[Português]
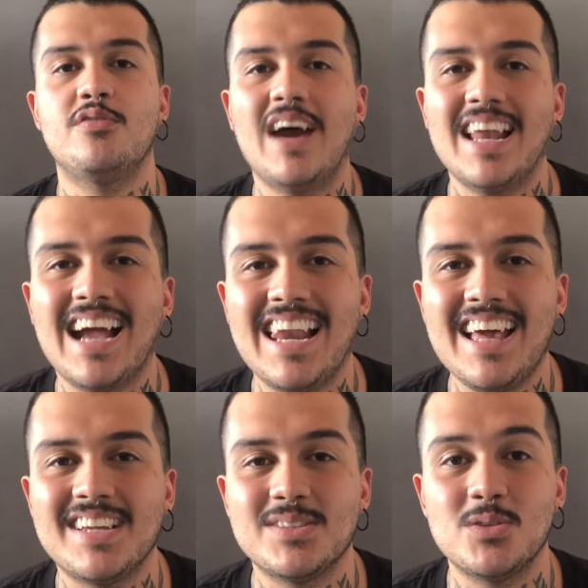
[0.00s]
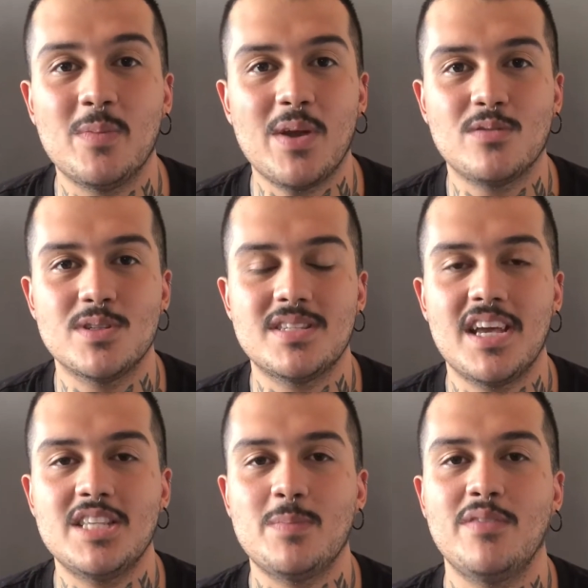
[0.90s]
Fala galera, tudo bem com
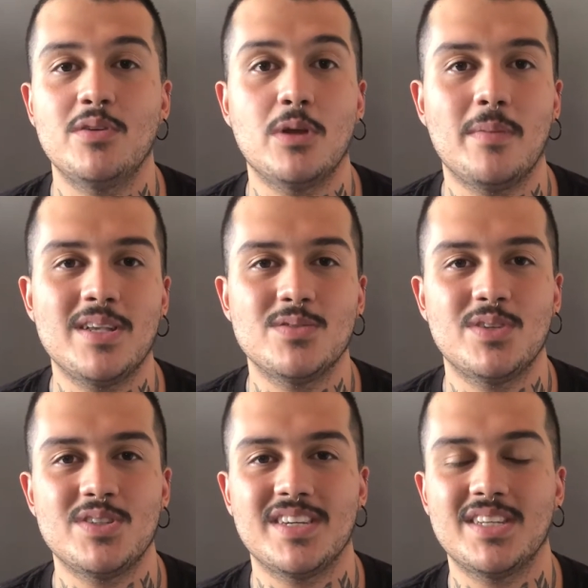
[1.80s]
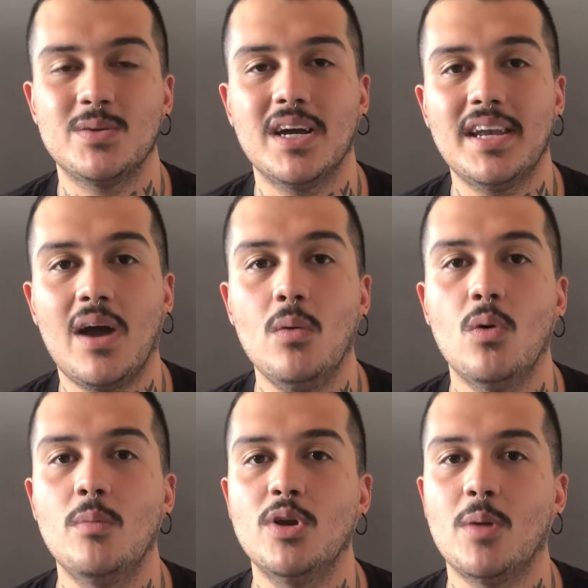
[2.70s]
vocês? Bem-vindo a mais um vídeo aqui do canal.
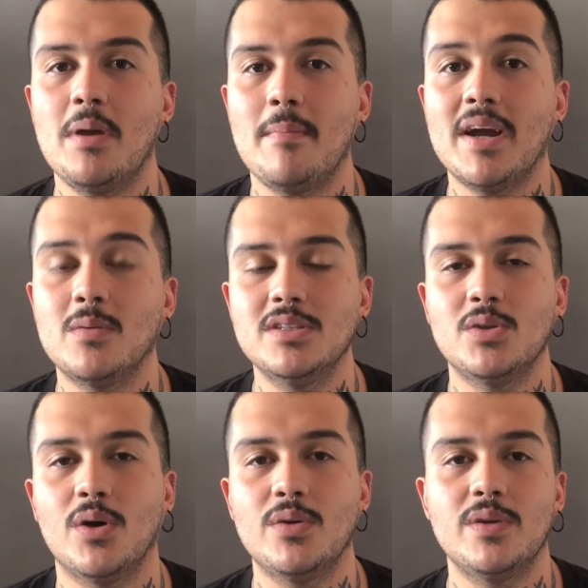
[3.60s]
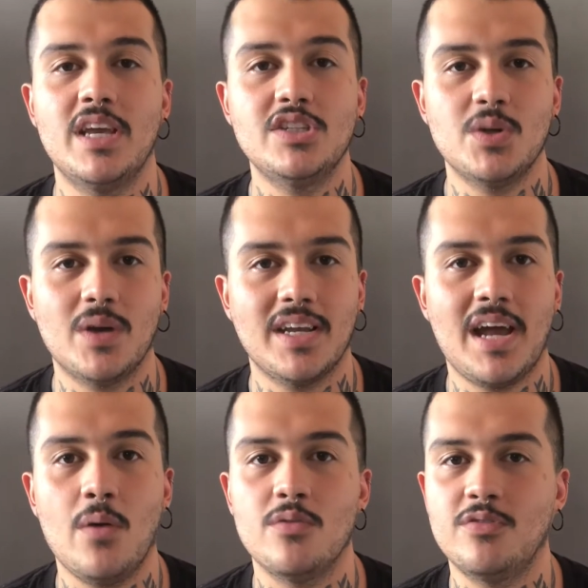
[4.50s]
O meu nome é Marco Antônio e este é o
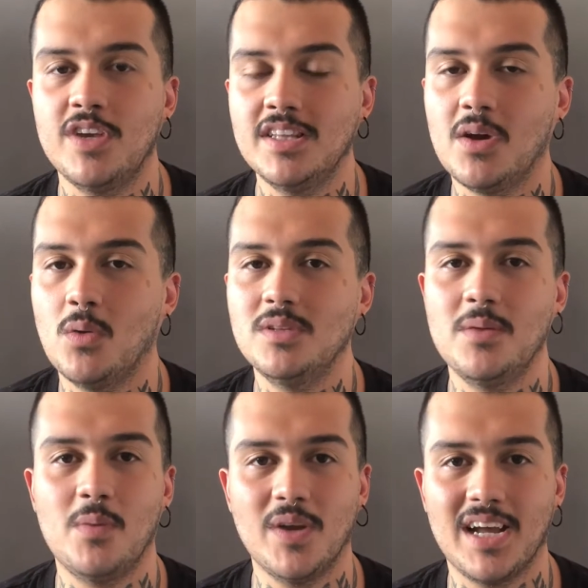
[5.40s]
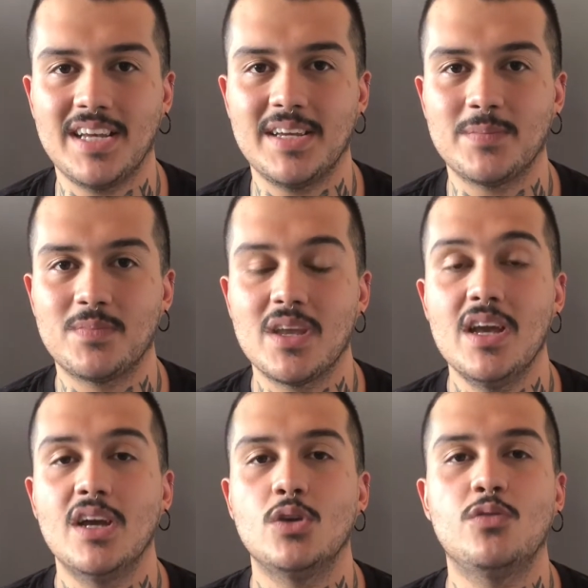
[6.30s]
canal Vida Contemporânea.
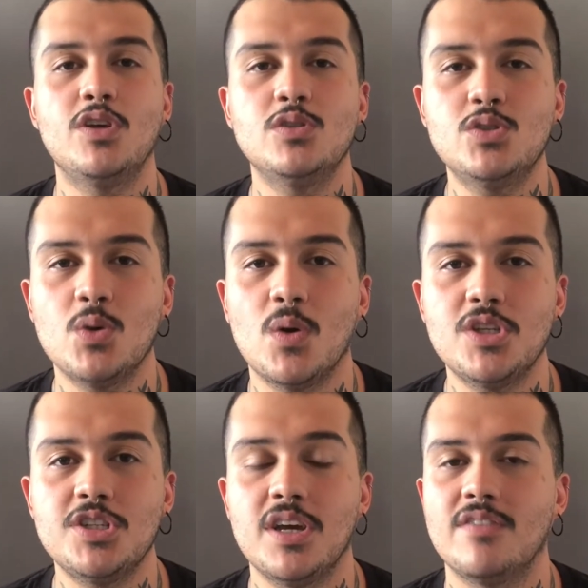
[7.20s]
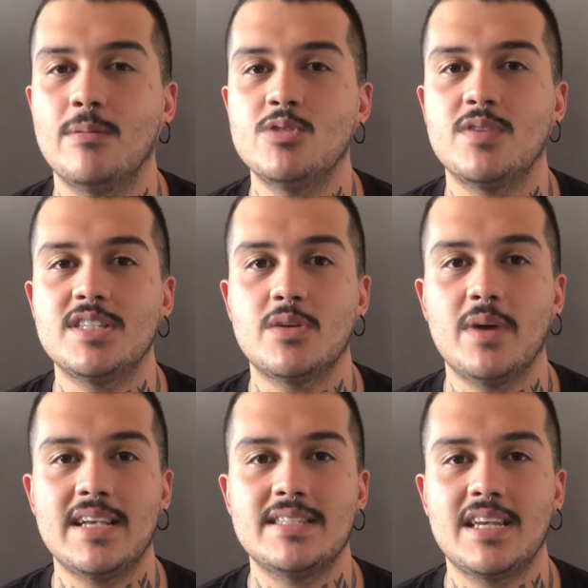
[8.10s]
No vídeo de hoje, vamos fazer uma
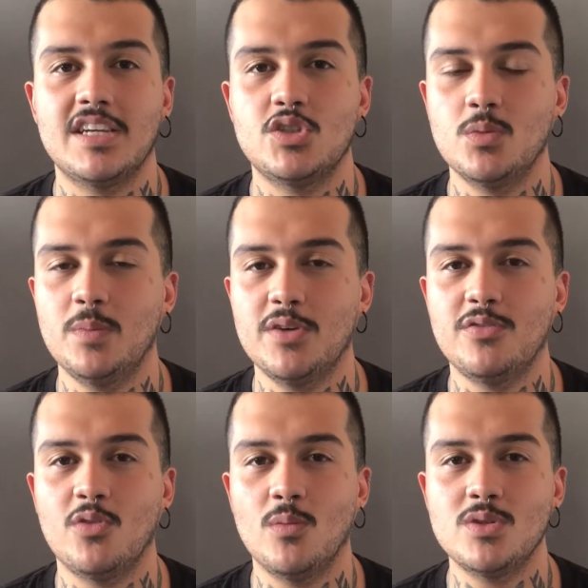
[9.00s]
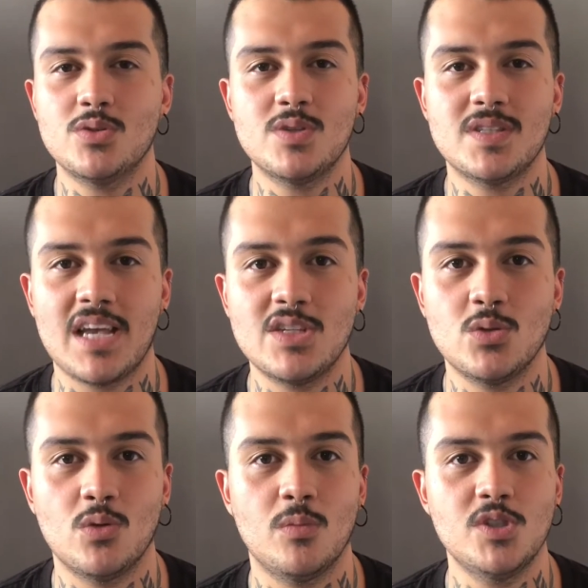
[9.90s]
resenha de um perfume sucesso
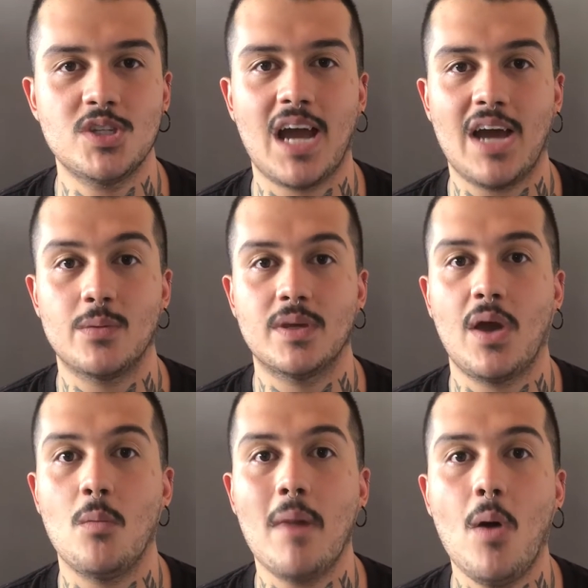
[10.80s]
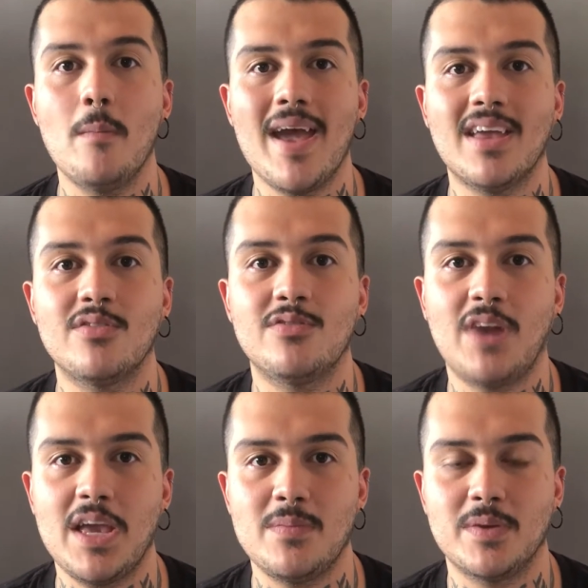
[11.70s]
do Boticário, que é o Malbec
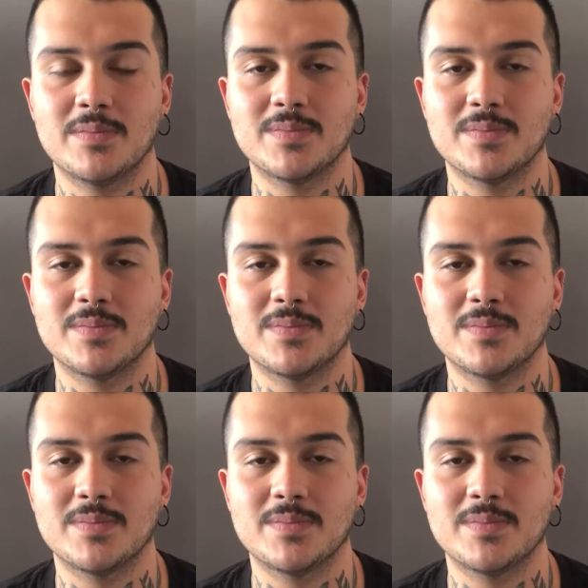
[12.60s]
Flame